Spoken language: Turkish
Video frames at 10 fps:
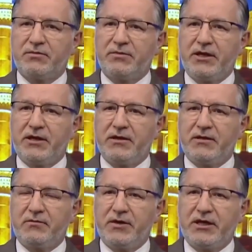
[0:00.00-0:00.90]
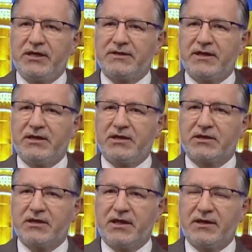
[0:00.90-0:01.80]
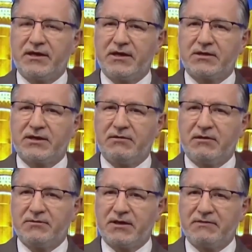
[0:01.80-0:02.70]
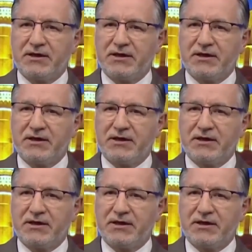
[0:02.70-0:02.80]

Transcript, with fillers: beni beni izledikçe daha da geniş cevapları var.